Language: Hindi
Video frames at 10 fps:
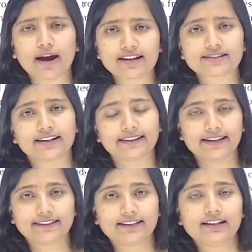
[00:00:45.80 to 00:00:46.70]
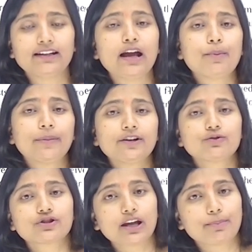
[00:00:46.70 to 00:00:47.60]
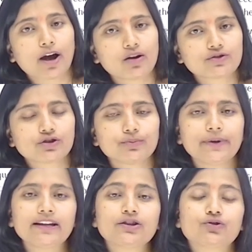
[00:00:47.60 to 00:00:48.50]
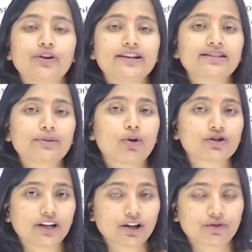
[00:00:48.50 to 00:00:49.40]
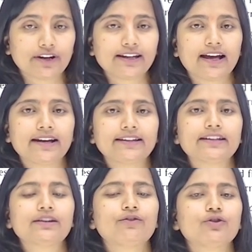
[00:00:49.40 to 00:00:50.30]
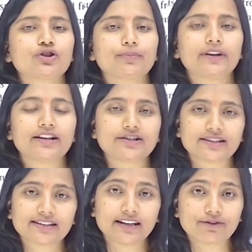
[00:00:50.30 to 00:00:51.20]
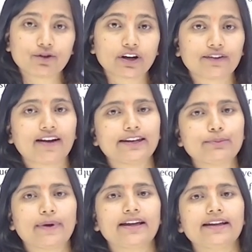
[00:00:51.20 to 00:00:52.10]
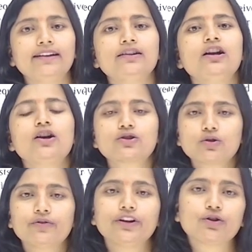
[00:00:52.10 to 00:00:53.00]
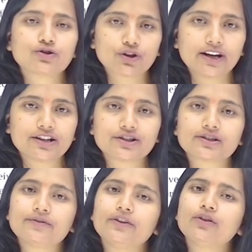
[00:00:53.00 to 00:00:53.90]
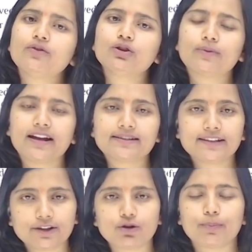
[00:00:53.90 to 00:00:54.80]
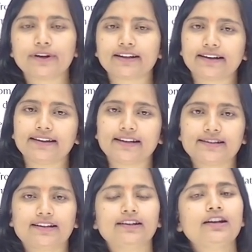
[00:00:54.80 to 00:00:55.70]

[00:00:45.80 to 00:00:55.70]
मार्च कर दिया था बट उसके बावजूद भी स्टूडेंट्स की बहुत सारी क्वेरी आ रही थी कि वो जो अपना रजिस्ट्रेशन है वो करवा नहीं पाए हैं सो विंडो जो है रजिस्ट्रेशन विंडो वो दोबारा से रीओपन कर दिया जाए